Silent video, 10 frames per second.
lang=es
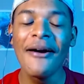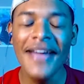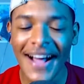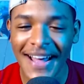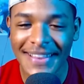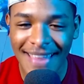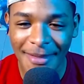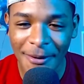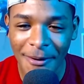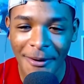había
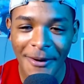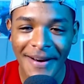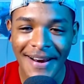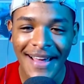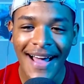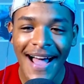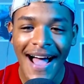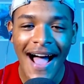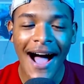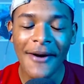cantado gol.
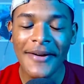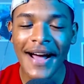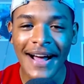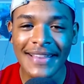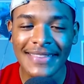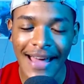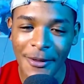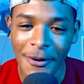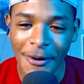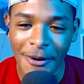Había
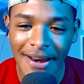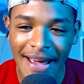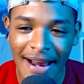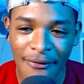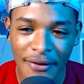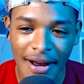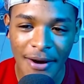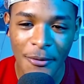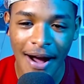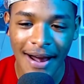cantado gol y era fuera
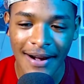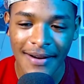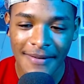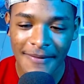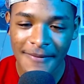de lugar.